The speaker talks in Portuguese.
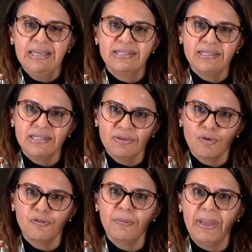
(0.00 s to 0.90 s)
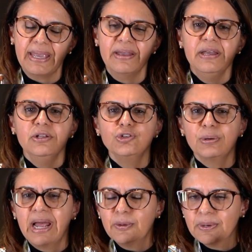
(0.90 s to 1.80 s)
e se desenvolver bem de
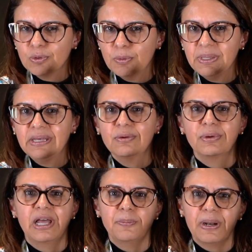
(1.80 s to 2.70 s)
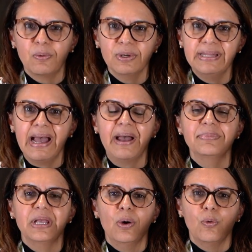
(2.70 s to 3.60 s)
horário para dormir, horário para acordar,